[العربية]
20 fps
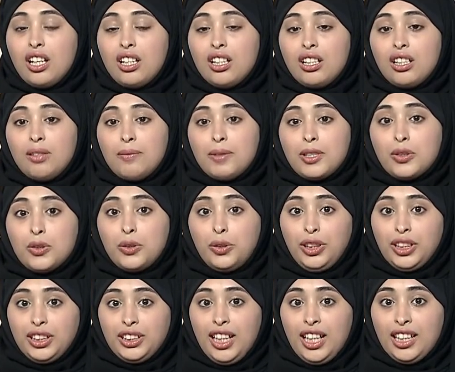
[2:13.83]
آه،
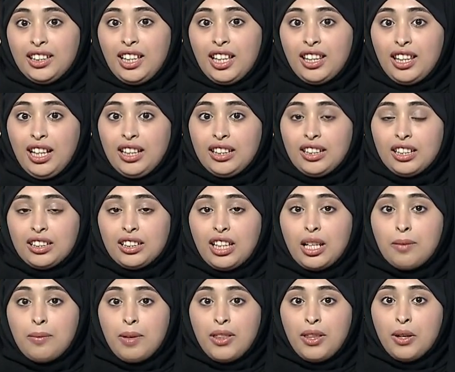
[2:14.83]
مشروعي يتحدث عن
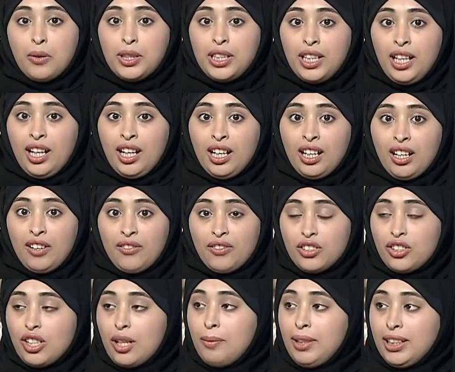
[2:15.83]
الطلبة ذوي الإعاقة
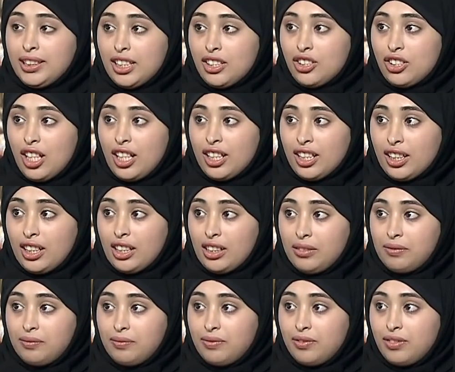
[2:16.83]
في جامعة
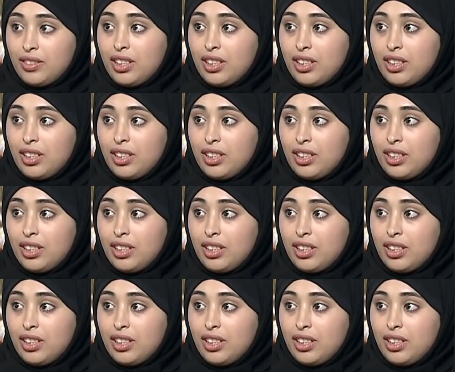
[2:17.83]
الشارقة